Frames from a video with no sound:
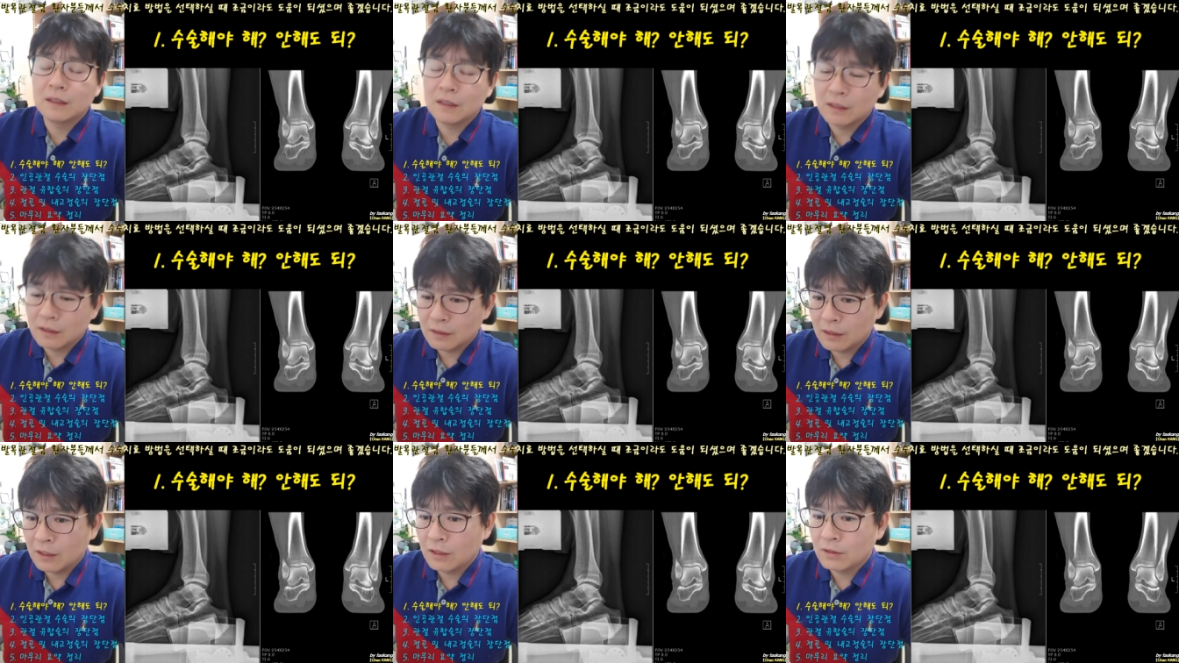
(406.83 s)

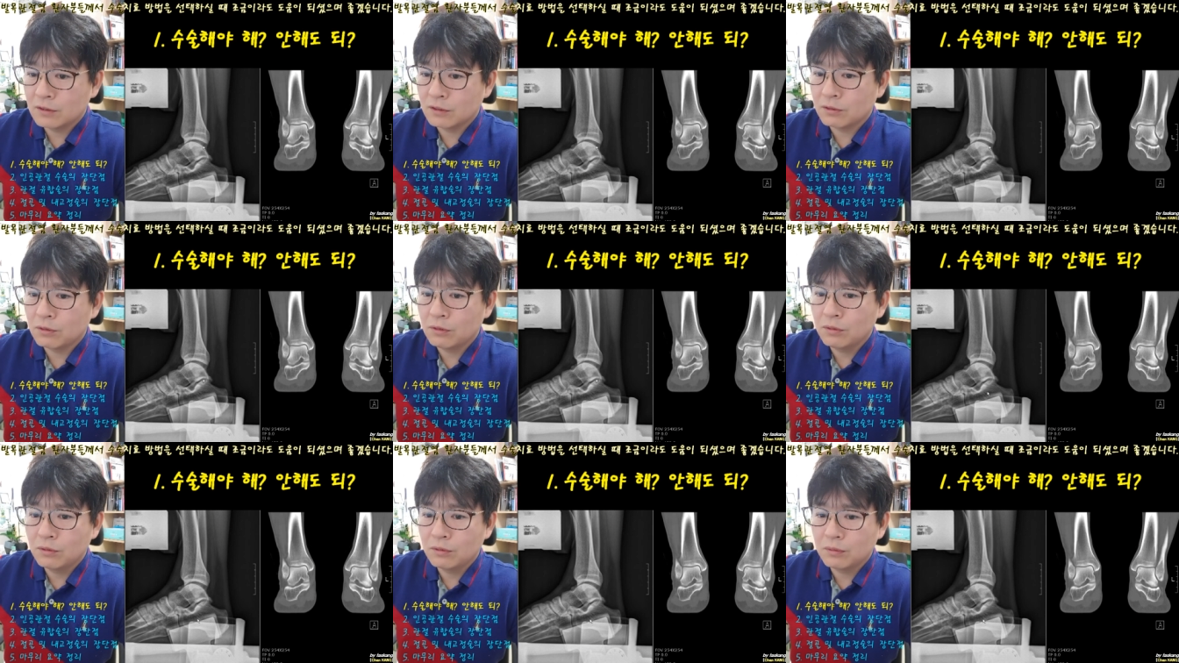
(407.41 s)
잠깐
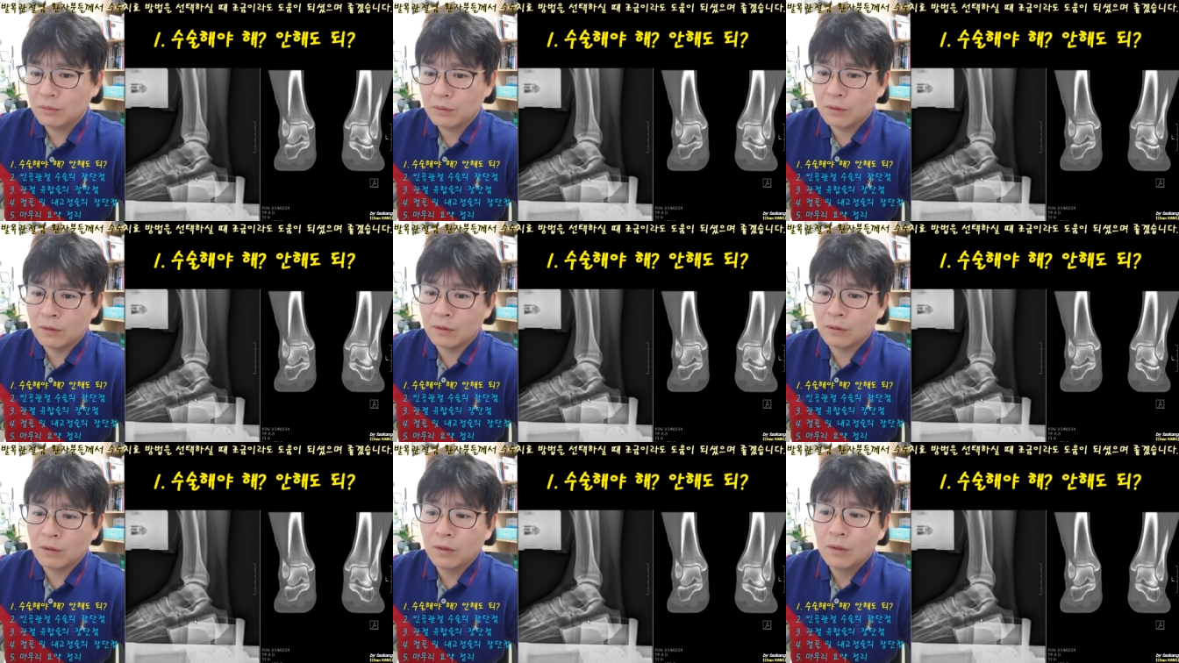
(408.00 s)
당겨지고
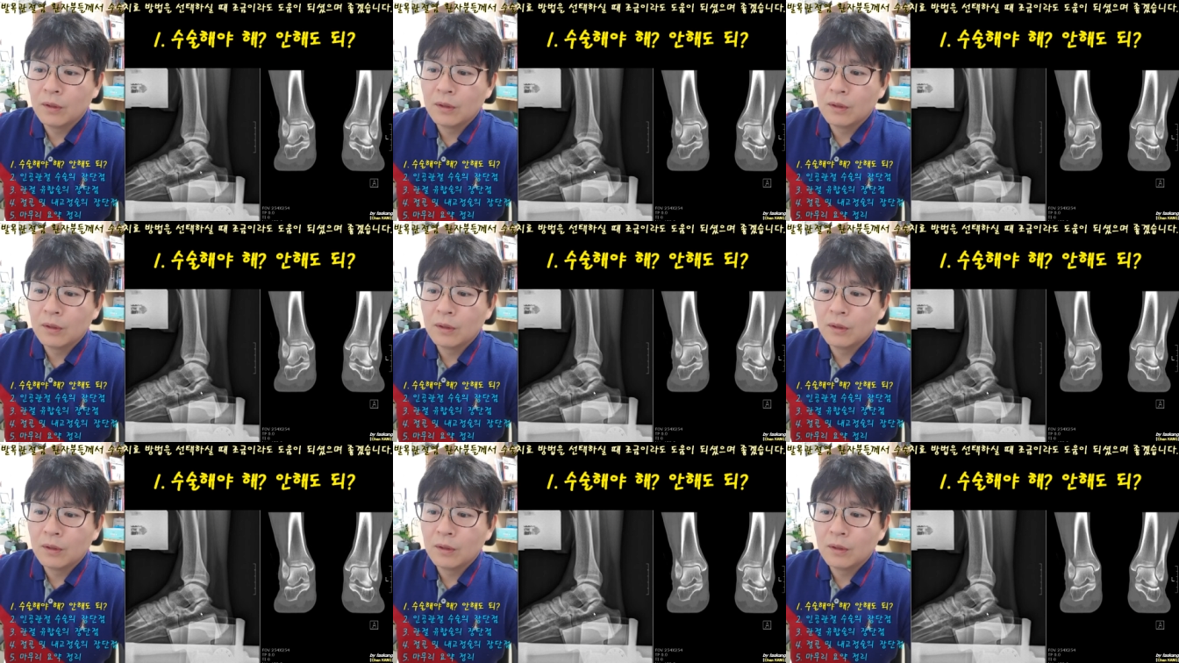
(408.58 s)
어,